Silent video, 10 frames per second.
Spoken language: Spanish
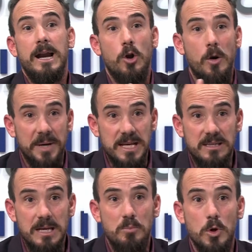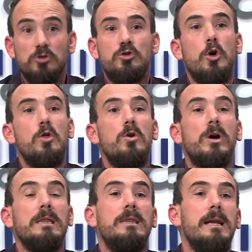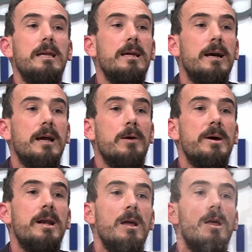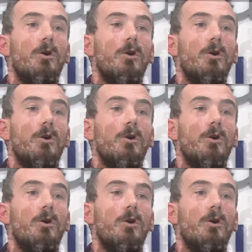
diario Los Principios, todo lo que tenía que ver